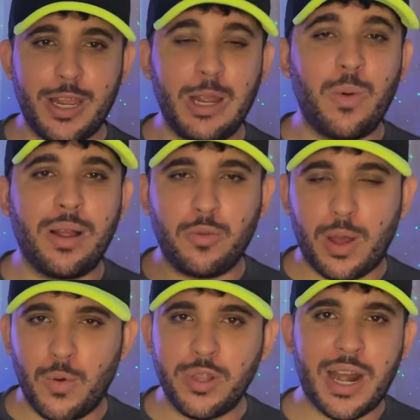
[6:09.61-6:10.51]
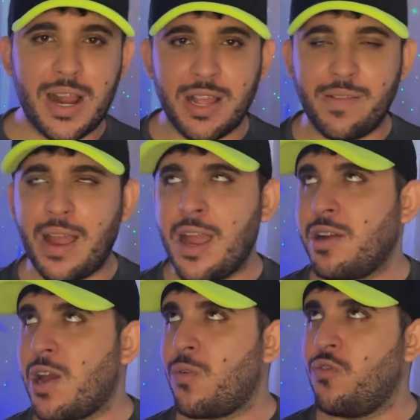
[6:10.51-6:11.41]
Enquanto a outra lá tá assim, ai
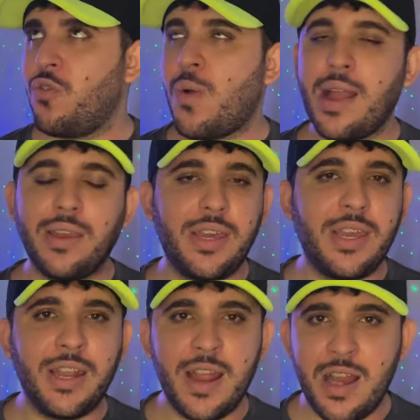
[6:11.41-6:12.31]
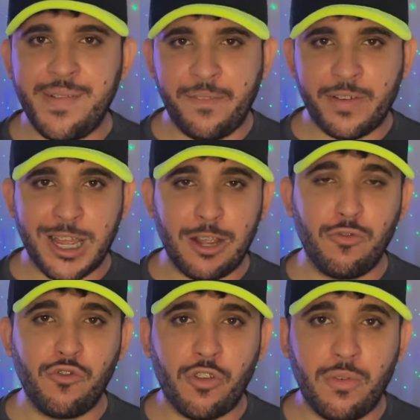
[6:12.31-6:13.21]
quero continuar aqui, que delícia ficar aqui com
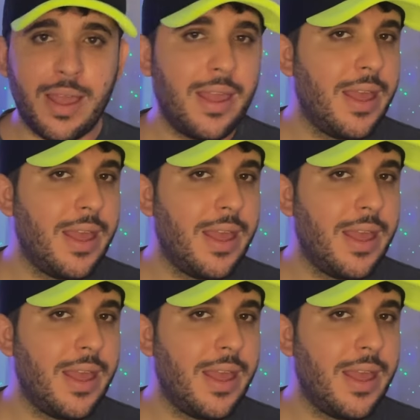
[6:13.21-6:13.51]
o Josué.